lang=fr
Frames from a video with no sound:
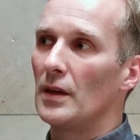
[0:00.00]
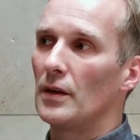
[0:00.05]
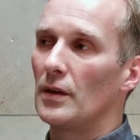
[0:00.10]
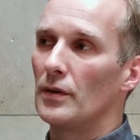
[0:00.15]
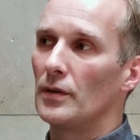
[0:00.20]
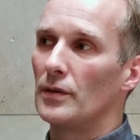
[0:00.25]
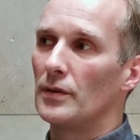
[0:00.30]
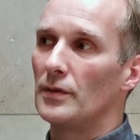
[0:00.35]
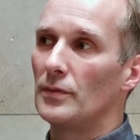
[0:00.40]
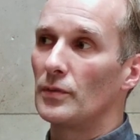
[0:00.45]

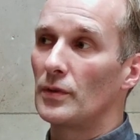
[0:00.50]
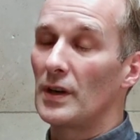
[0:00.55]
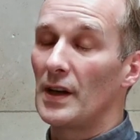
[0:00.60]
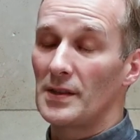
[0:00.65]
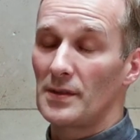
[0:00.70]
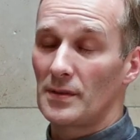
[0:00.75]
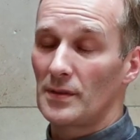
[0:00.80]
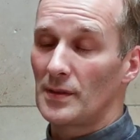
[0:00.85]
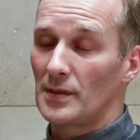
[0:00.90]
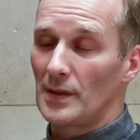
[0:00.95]
Euh, donc là,
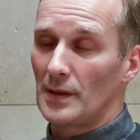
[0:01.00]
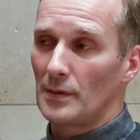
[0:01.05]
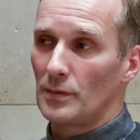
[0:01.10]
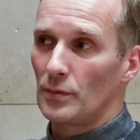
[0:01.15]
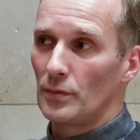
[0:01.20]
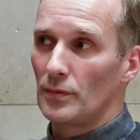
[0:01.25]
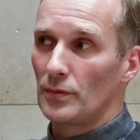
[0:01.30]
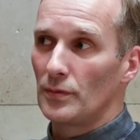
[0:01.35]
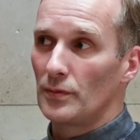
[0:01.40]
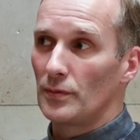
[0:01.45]

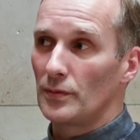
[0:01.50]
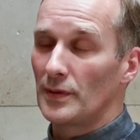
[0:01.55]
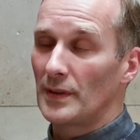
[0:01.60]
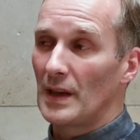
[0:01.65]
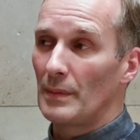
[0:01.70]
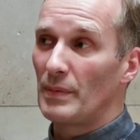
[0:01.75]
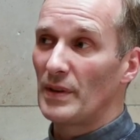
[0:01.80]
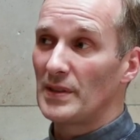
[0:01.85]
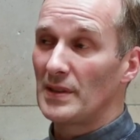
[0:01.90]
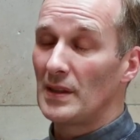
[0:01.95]
cette
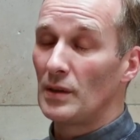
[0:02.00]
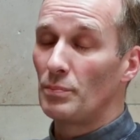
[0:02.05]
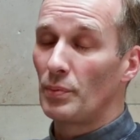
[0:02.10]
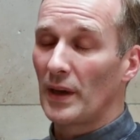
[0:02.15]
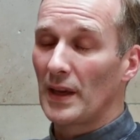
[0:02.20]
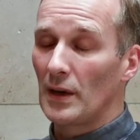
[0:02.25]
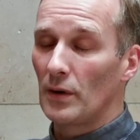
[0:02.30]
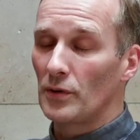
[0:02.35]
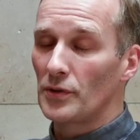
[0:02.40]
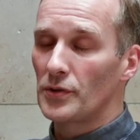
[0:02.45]
capacité de
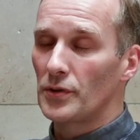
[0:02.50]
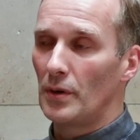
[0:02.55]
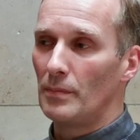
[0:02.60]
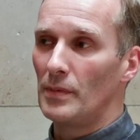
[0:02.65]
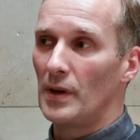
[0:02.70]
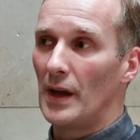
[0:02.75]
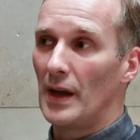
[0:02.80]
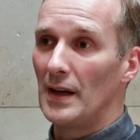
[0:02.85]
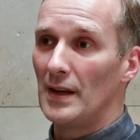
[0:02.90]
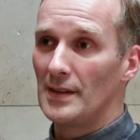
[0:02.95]
prière
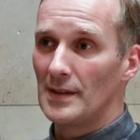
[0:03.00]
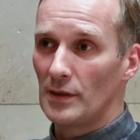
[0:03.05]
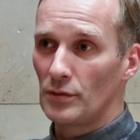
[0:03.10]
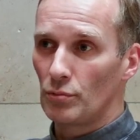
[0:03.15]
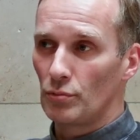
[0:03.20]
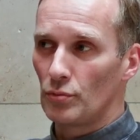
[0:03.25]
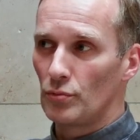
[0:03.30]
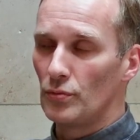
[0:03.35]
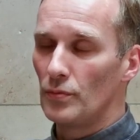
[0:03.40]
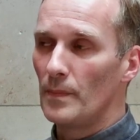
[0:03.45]
ensemble, elle les a
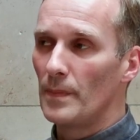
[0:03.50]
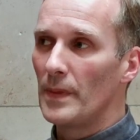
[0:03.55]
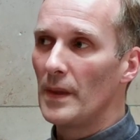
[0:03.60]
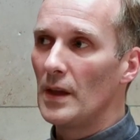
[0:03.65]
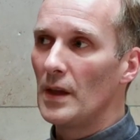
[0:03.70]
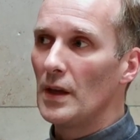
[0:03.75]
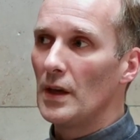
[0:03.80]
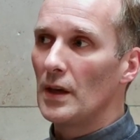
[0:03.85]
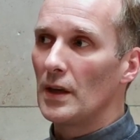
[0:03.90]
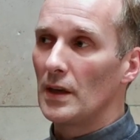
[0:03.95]
soutenus.
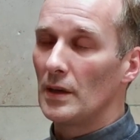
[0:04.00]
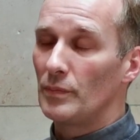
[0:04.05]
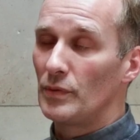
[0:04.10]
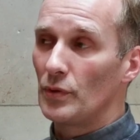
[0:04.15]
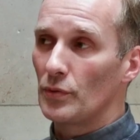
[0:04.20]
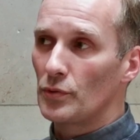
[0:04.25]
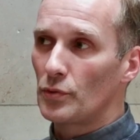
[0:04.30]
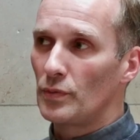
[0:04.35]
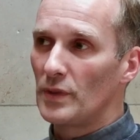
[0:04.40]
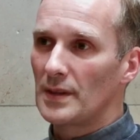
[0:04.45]
Et puis
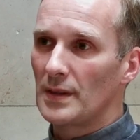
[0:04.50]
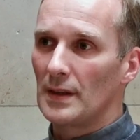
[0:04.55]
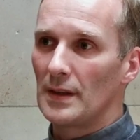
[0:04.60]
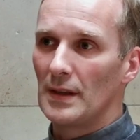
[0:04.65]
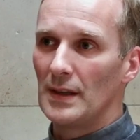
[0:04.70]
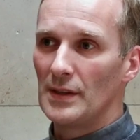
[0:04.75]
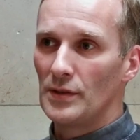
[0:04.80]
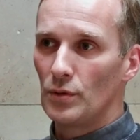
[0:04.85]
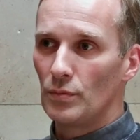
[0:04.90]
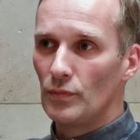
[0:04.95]
ensuite,
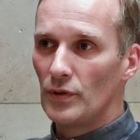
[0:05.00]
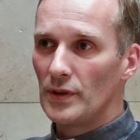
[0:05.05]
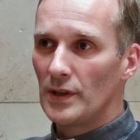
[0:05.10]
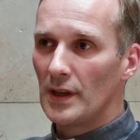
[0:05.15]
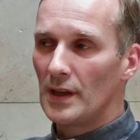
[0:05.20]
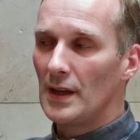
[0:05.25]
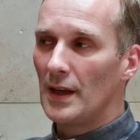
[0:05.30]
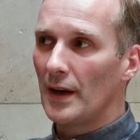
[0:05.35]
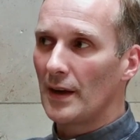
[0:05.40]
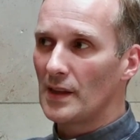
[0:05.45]
les
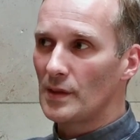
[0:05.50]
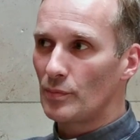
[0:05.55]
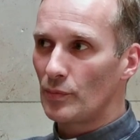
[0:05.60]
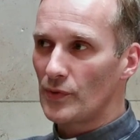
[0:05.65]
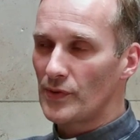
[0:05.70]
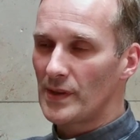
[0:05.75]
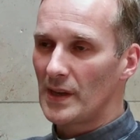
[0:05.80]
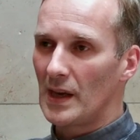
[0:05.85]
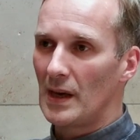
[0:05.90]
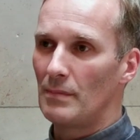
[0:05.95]
aumôniers, les
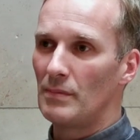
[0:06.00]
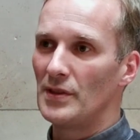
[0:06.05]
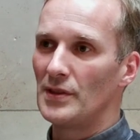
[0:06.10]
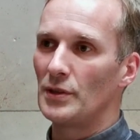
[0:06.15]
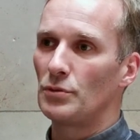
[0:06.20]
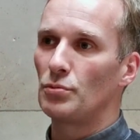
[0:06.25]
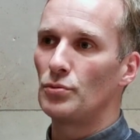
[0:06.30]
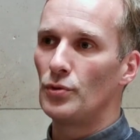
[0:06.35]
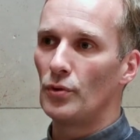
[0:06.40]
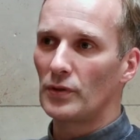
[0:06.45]
responsables, les
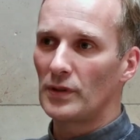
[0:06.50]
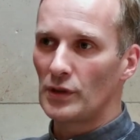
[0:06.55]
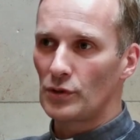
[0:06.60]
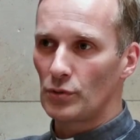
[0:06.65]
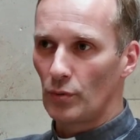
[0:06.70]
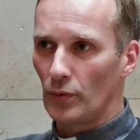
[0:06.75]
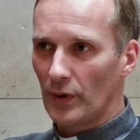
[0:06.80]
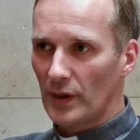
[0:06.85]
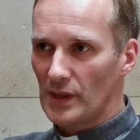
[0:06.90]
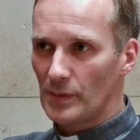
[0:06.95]
étudiants qui
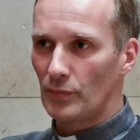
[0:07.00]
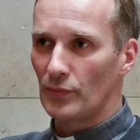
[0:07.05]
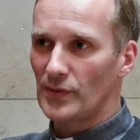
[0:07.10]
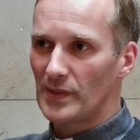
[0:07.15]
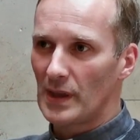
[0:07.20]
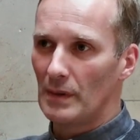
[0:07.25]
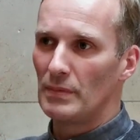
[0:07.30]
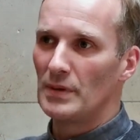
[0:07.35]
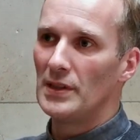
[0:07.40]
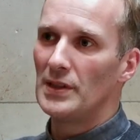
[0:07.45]
sont en
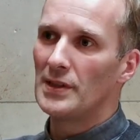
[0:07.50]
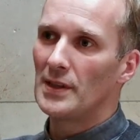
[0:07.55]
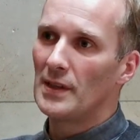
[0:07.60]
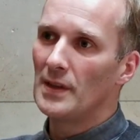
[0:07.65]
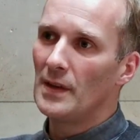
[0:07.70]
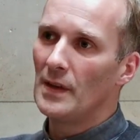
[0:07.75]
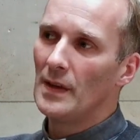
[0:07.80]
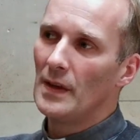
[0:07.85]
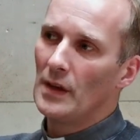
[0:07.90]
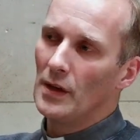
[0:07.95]
responsabilité
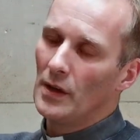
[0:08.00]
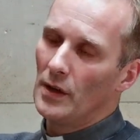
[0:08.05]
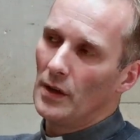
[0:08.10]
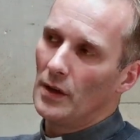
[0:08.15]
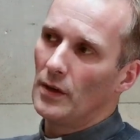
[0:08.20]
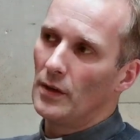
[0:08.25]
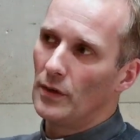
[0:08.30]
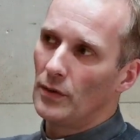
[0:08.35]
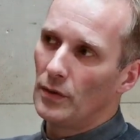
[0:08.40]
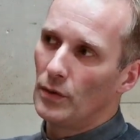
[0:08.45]

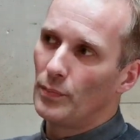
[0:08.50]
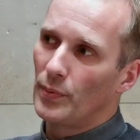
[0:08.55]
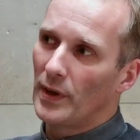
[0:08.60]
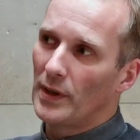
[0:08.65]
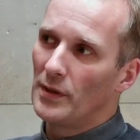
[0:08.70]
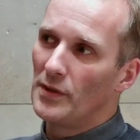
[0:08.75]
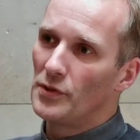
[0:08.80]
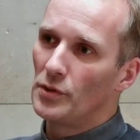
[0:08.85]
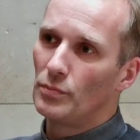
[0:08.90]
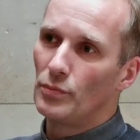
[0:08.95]

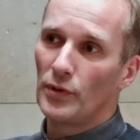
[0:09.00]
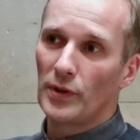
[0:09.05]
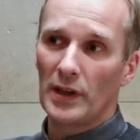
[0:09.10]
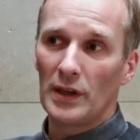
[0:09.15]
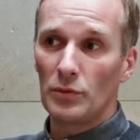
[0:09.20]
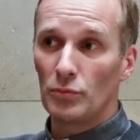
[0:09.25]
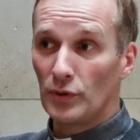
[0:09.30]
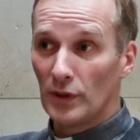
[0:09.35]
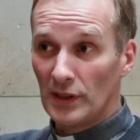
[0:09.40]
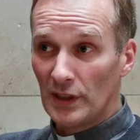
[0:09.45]
auprès des
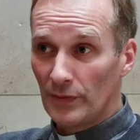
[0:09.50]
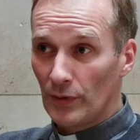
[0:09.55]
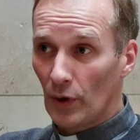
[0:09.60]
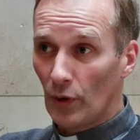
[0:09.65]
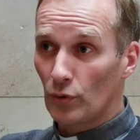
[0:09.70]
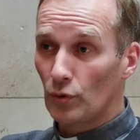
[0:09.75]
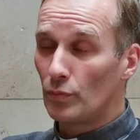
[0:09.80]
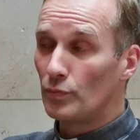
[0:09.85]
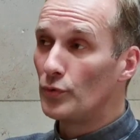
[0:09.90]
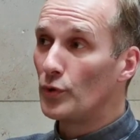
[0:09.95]
aumôneries ou des
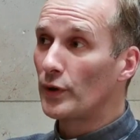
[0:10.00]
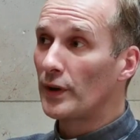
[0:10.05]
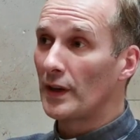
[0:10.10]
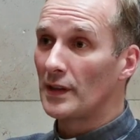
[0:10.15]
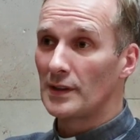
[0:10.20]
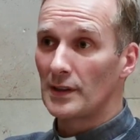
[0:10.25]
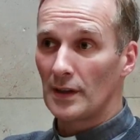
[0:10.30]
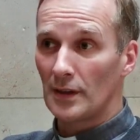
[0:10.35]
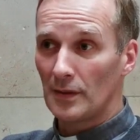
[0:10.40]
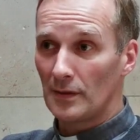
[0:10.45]
différents groupes de
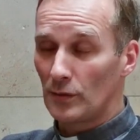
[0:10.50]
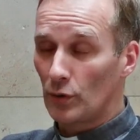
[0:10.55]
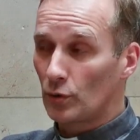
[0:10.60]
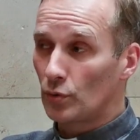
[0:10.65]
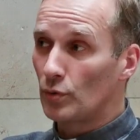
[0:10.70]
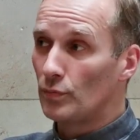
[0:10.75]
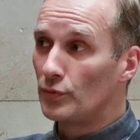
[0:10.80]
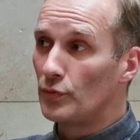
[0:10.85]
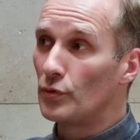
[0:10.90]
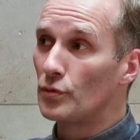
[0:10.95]
chrétiens, de
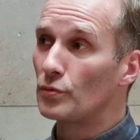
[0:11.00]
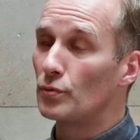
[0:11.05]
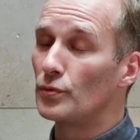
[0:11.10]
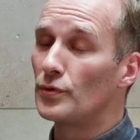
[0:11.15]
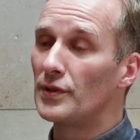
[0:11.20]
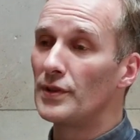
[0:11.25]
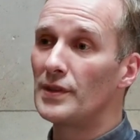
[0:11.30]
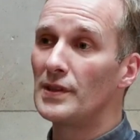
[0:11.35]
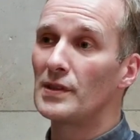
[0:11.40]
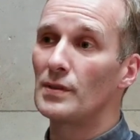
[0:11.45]
groupes de
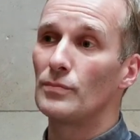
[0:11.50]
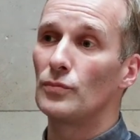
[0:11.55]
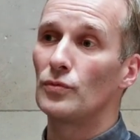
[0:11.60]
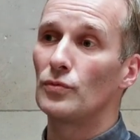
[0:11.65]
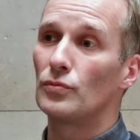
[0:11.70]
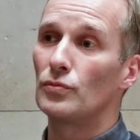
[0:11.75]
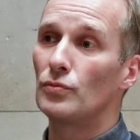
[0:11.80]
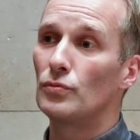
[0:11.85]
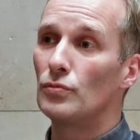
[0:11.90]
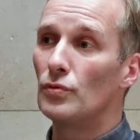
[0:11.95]
scoutisme
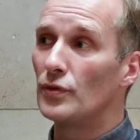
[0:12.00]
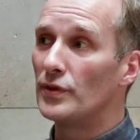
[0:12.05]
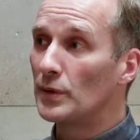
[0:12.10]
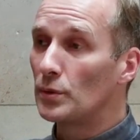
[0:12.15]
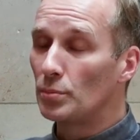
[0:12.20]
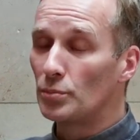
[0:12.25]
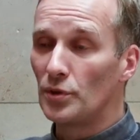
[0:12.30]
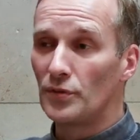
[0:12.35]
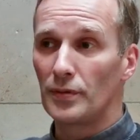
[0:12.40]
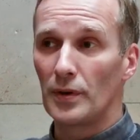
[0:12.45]
ou des
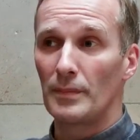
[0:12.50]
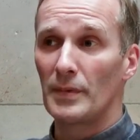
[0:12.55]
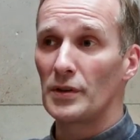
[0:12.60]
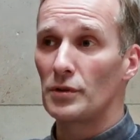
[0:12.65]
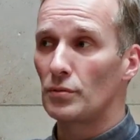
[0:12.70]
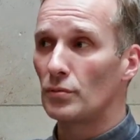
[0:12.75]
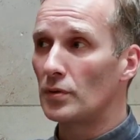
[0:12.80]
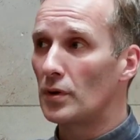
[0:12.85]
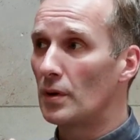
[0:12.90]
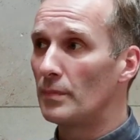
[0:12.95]
groupes de
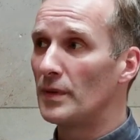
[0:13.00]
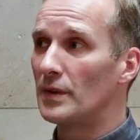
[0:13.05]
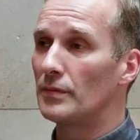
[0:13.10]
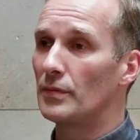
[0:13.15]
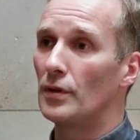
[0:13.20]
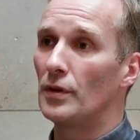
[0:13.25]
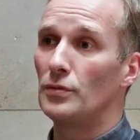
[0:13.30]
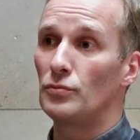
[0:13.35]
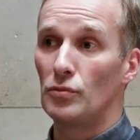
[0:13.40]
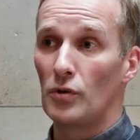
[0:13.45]
formation comme
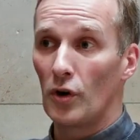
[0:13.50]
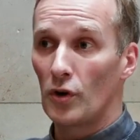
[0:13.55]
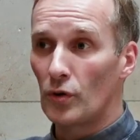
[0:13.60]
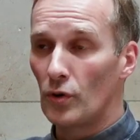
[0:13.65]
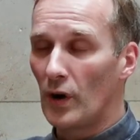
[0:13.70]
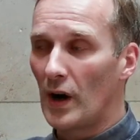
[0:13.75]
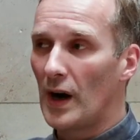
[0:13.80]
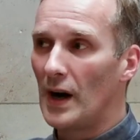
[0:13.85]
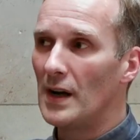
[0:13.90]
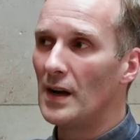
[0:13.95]
Even ou leur
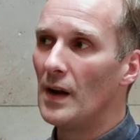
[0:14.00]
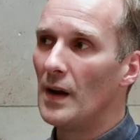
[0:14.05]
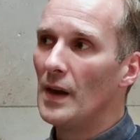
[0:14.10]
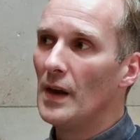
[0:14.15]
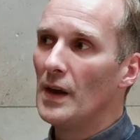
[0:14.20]
chorale,